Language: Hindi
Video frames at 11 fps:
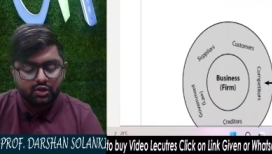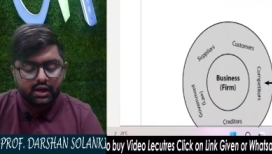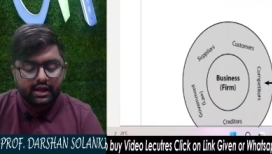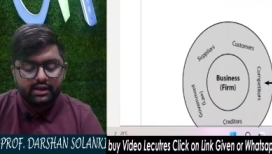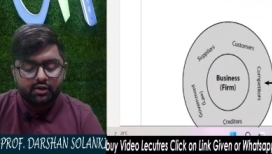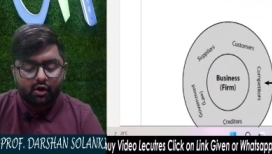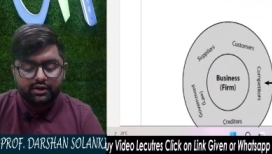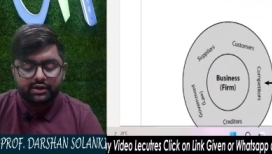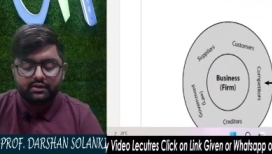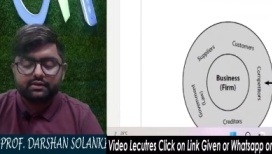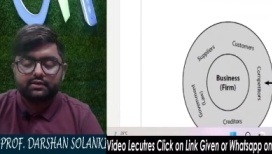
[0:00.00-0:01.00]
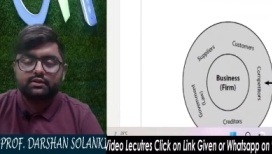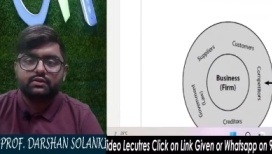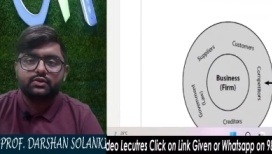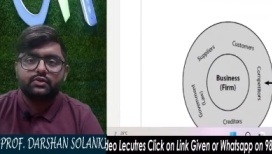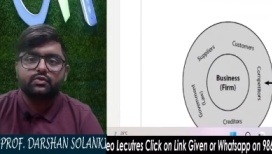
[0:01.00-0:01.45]
in order
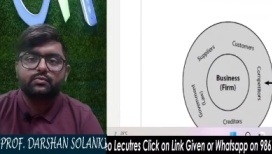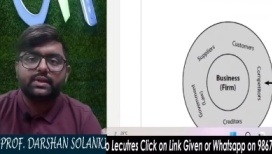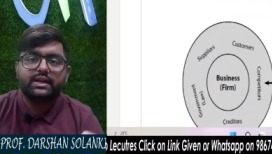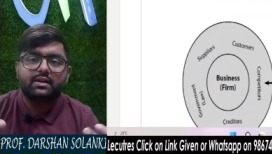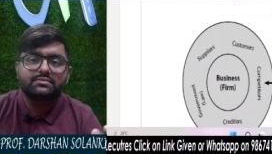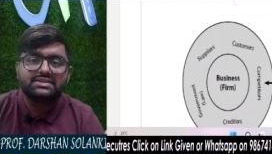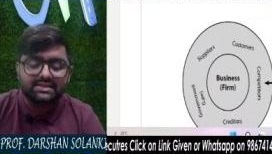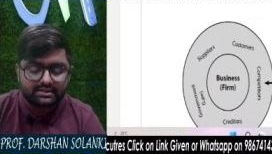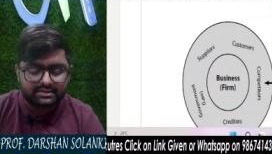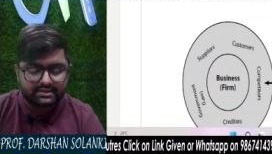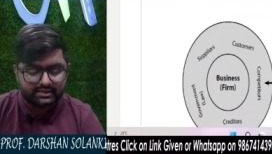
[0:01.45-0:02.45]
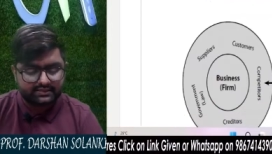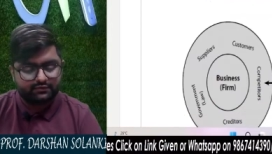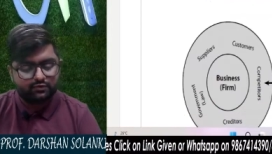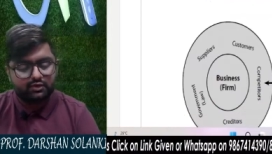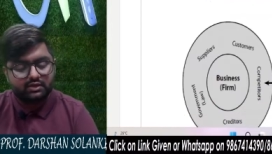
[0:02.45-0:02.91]
to become
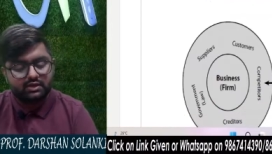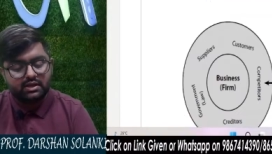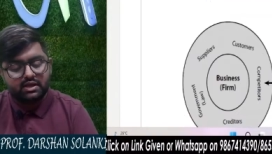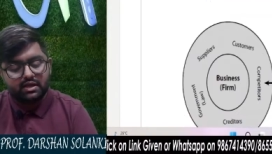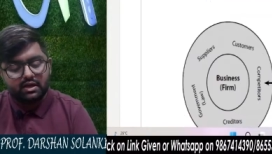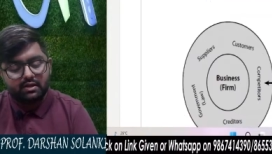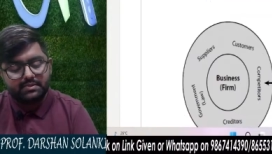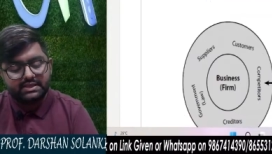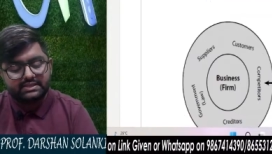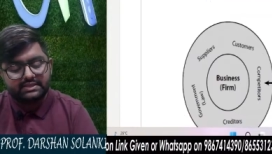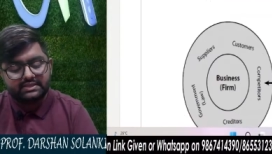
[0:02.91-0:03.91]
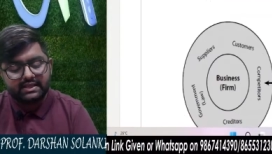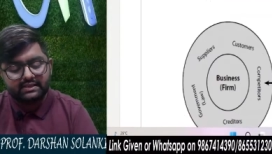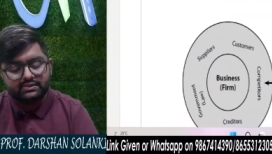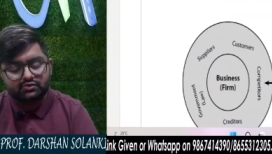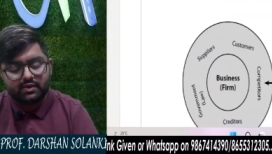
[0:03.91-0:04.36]
successful a business
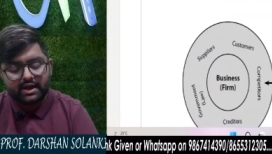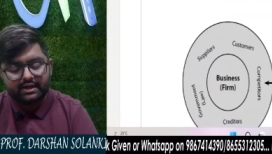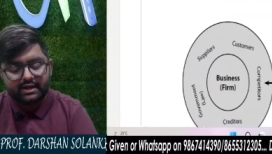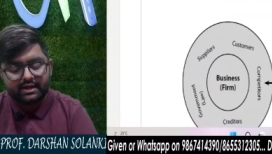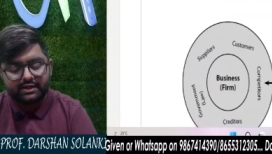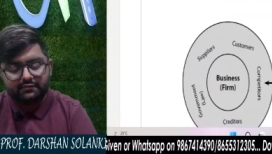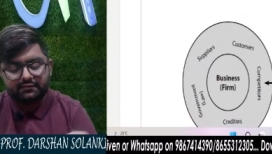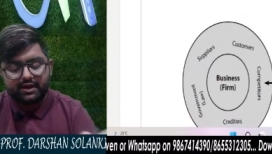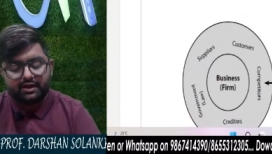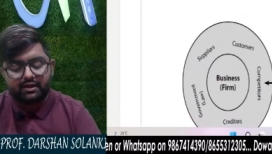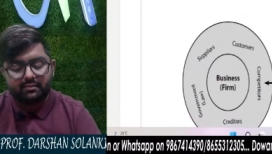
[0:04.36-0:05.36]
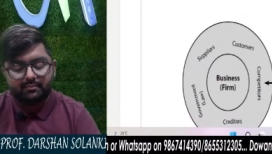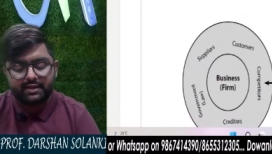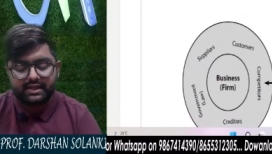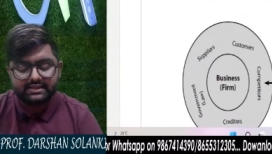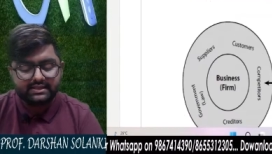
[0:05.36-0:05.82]
has to identify
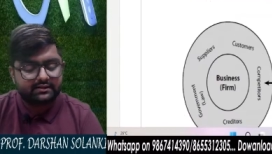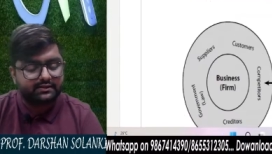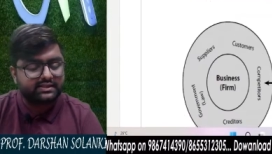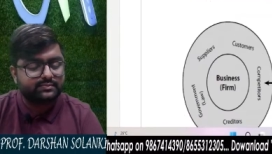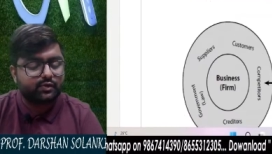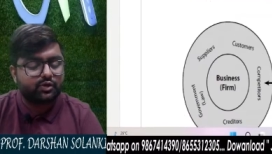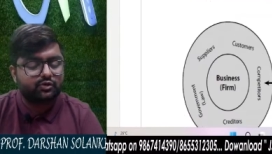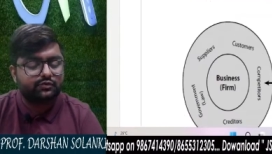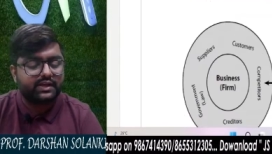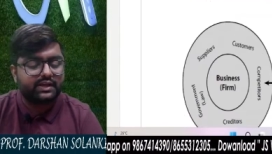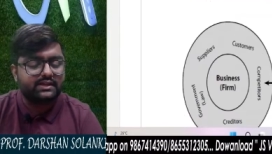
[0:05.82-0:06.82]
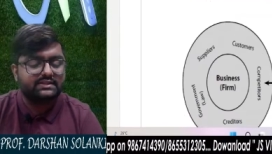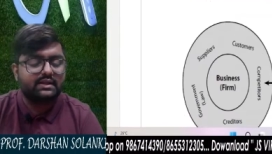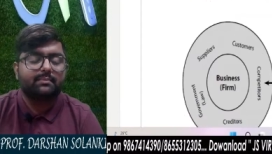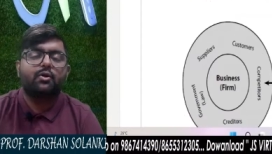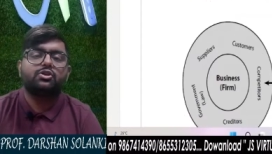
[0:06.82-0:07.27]
appraise and respond to various
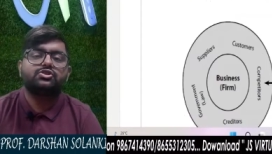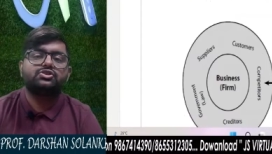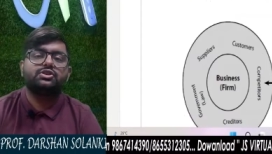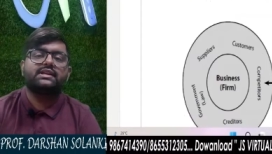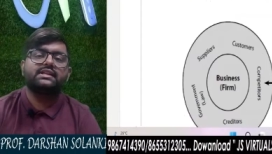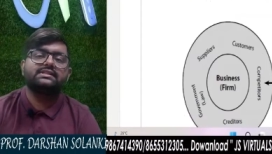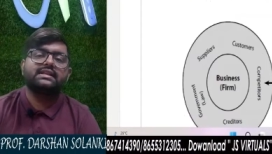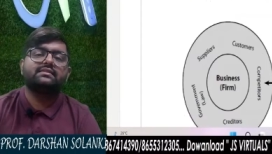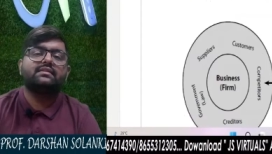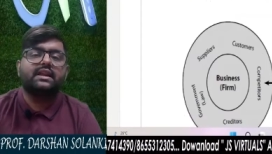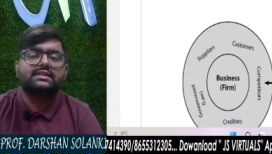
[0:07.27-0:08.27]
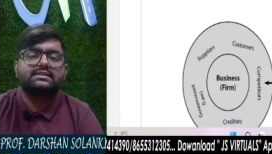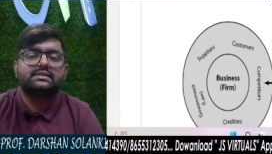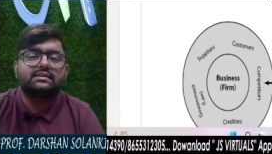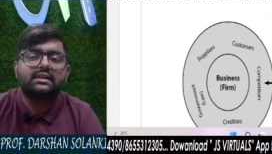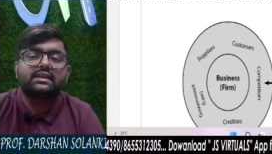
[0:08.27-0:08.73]
opportunities and
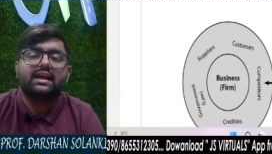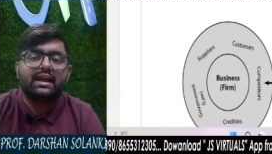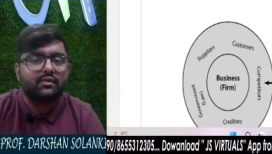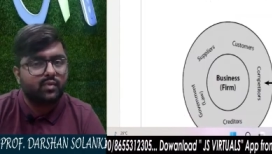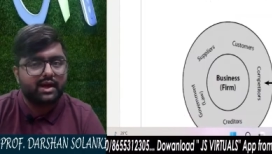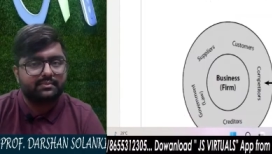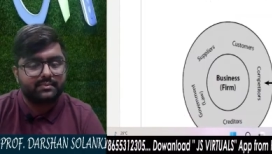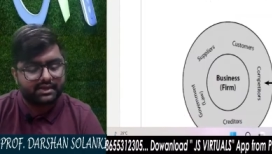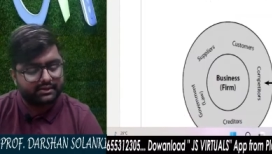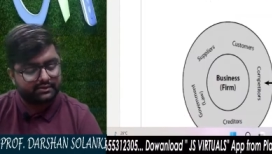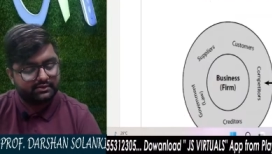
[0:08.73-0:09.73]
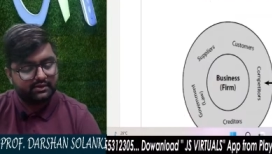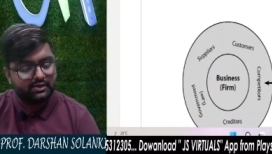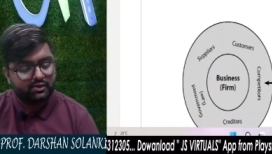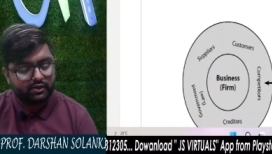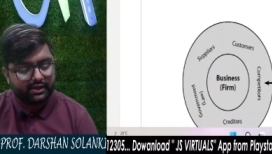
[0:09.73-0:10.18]
threats in the environment
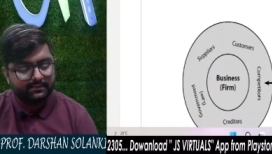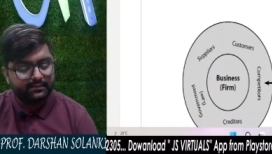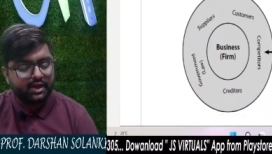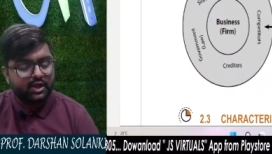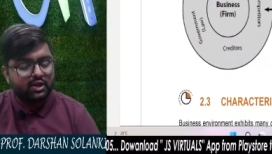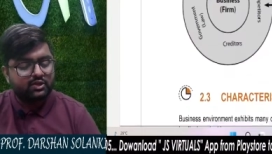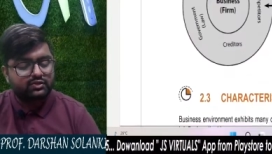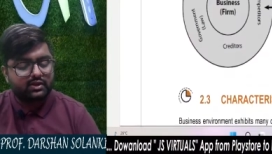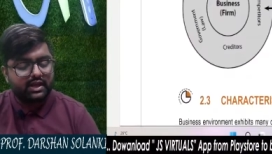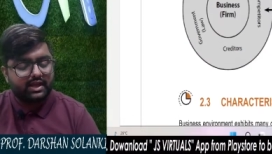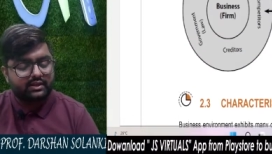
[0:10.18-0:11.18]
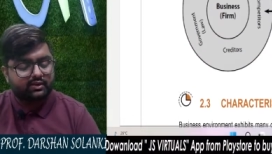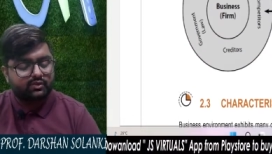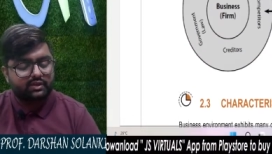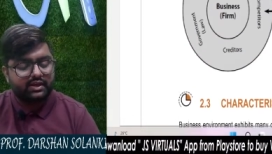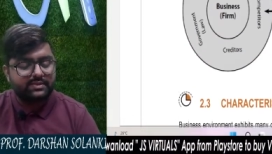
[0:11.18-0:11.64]
ओके सो यही
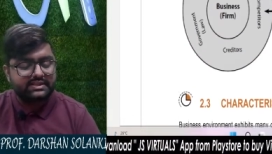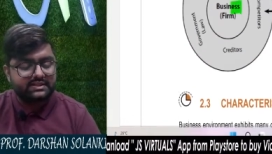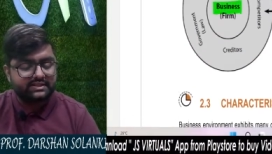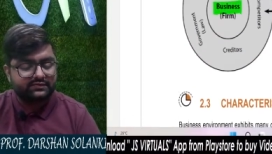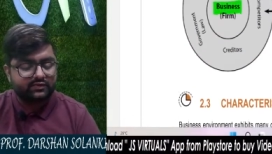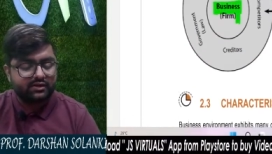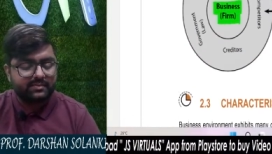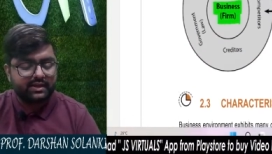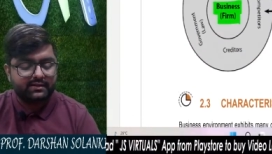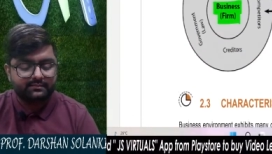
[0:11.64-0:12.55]
देखो ये बिजनेस फर्म है